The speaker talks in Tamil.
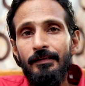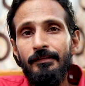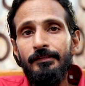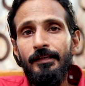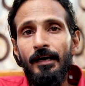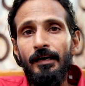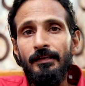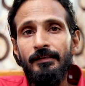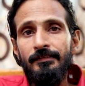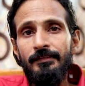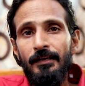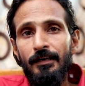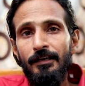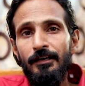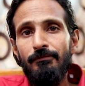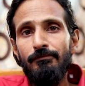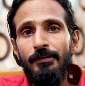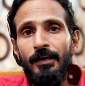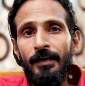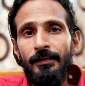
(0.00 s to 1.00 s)
இந்த
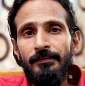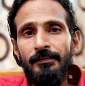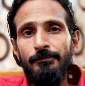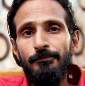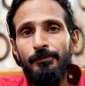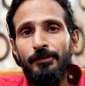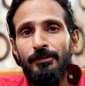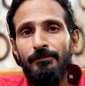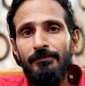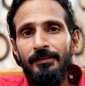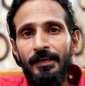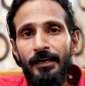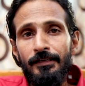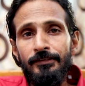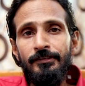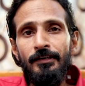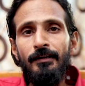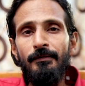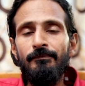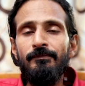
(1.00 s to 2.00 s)
அரசாங்கம் நடத்தப்படும்
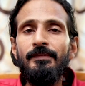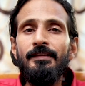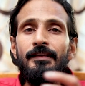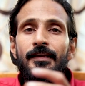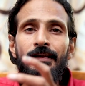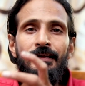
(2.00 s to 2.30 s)
லட்சணம்